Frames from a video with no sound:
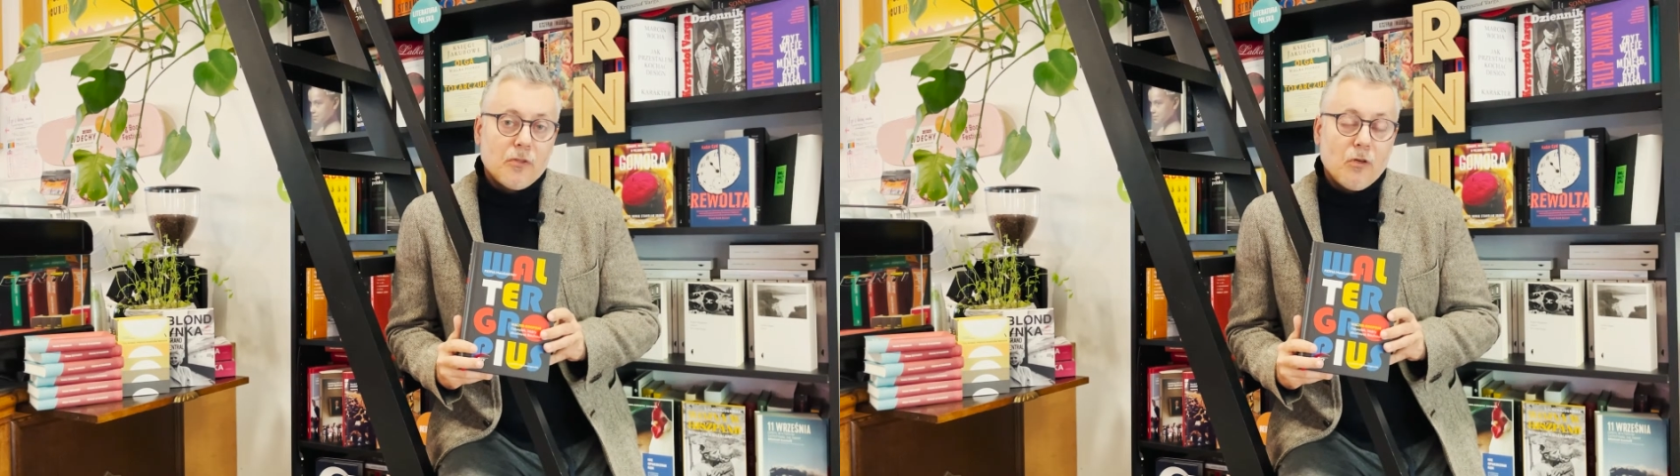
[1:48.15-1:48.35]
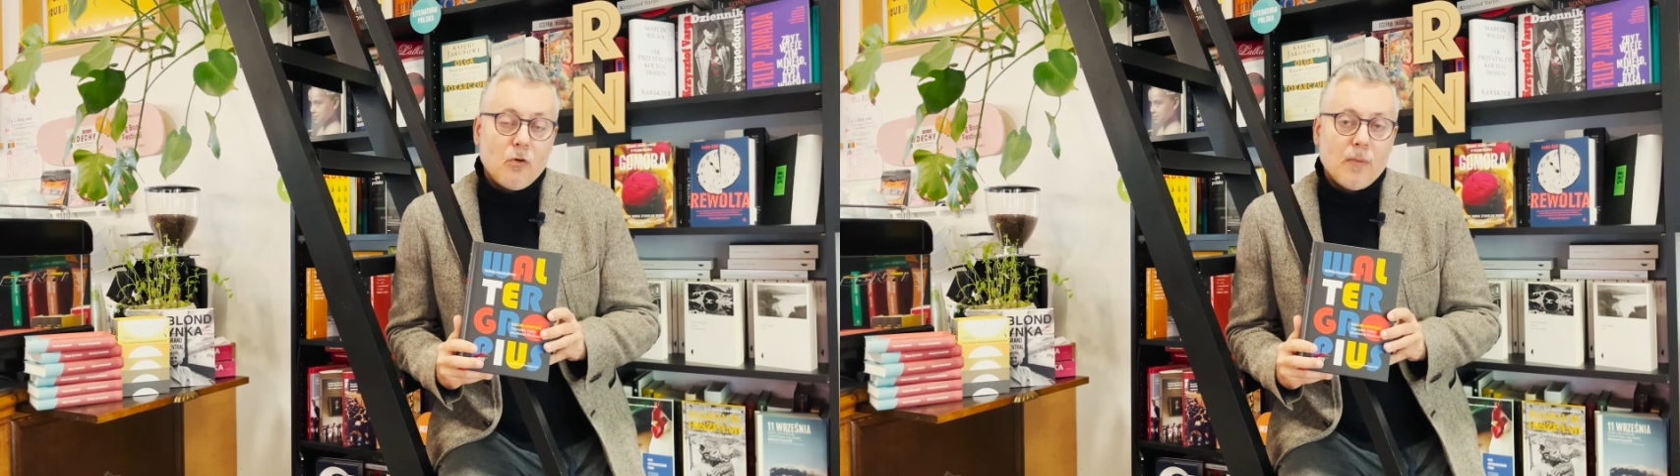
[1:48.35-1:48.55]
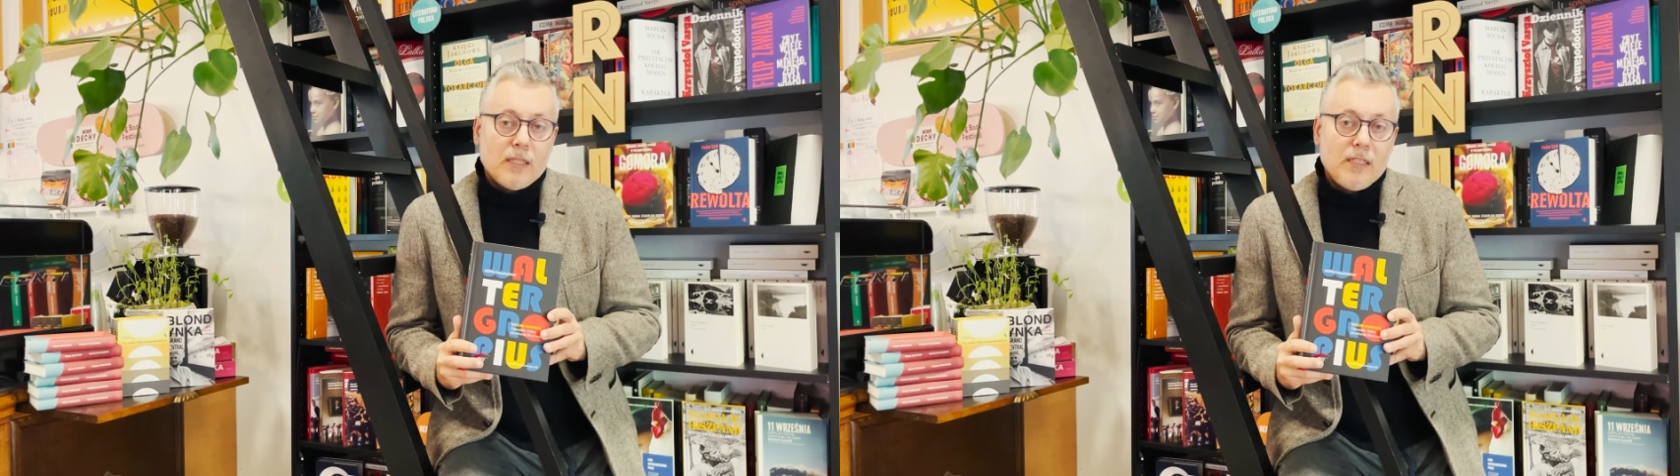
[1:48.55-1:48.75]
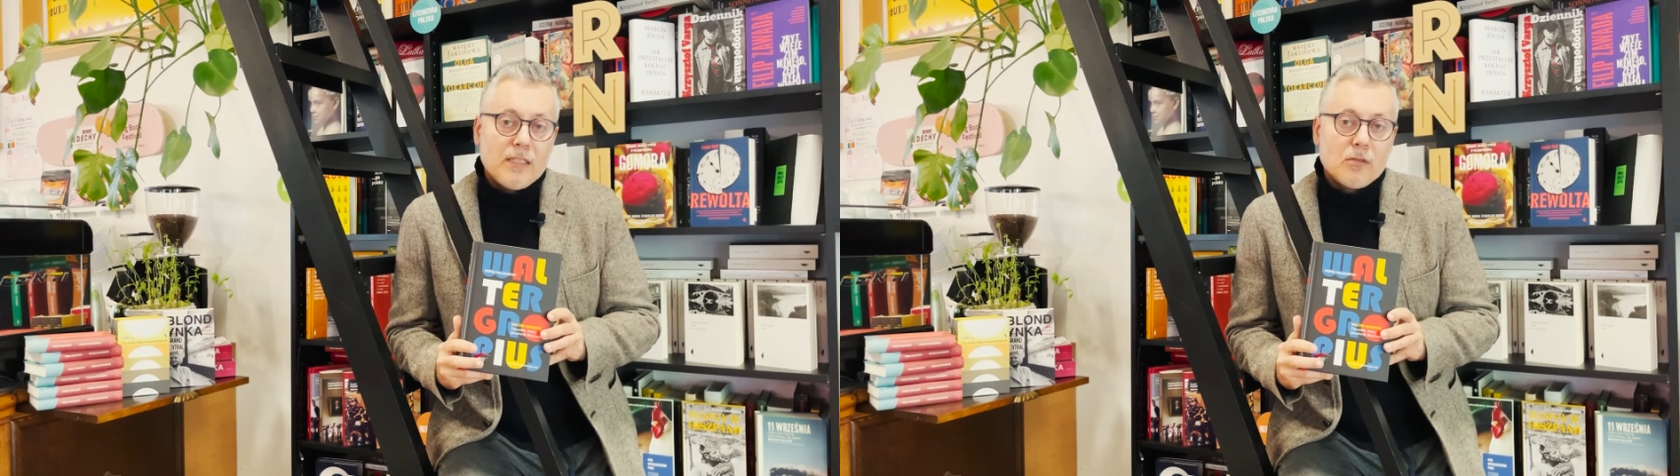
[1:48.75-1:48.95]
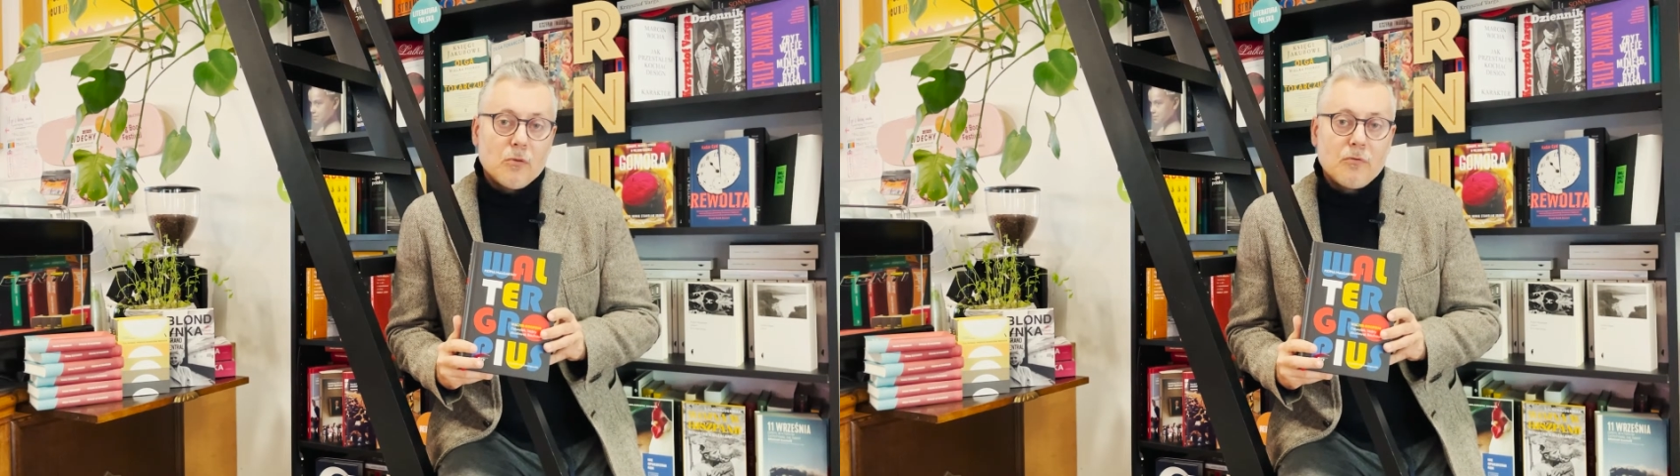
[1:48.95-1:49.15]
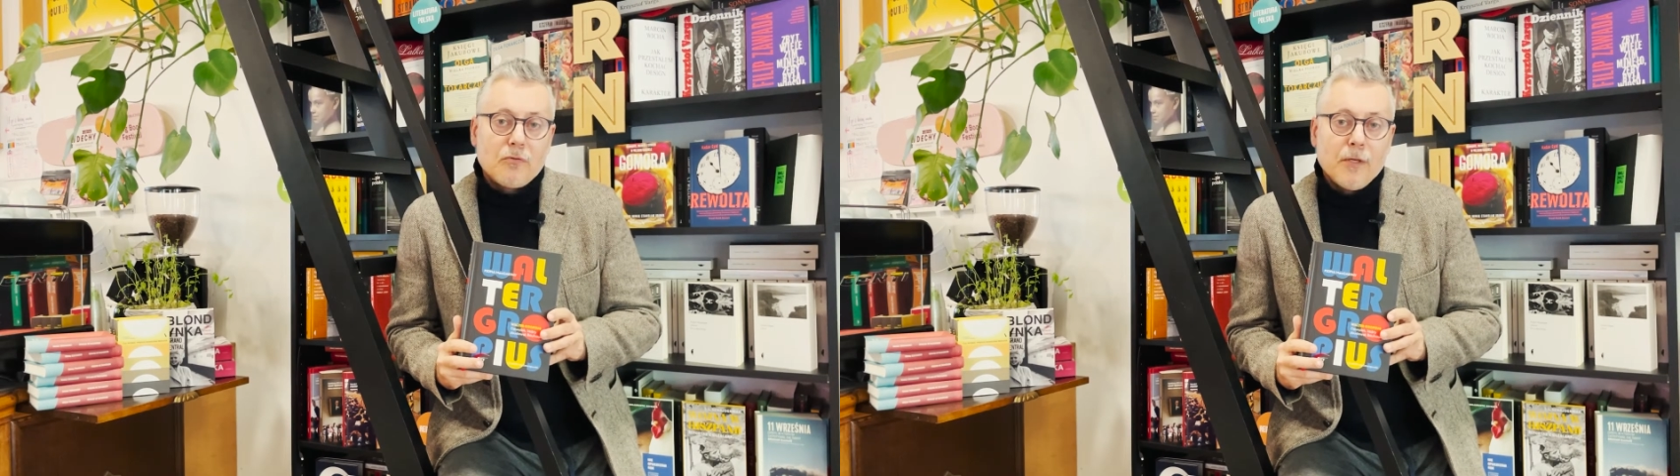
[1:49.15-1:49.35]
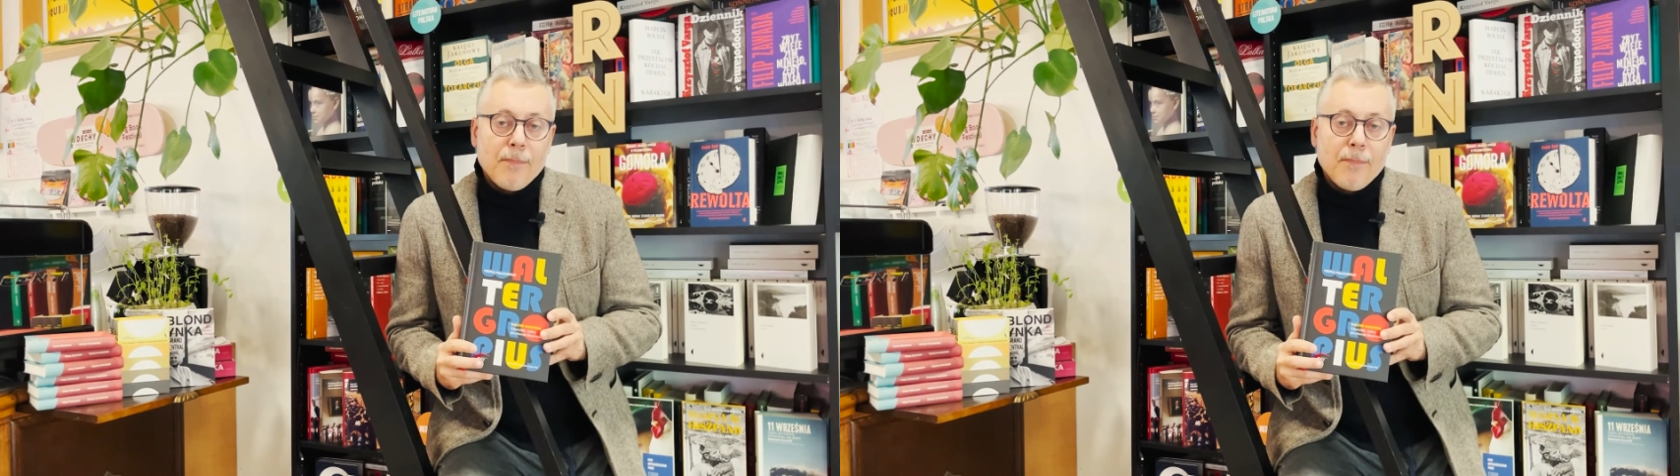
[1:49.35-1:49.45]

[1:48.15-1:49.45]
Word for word: humanistów,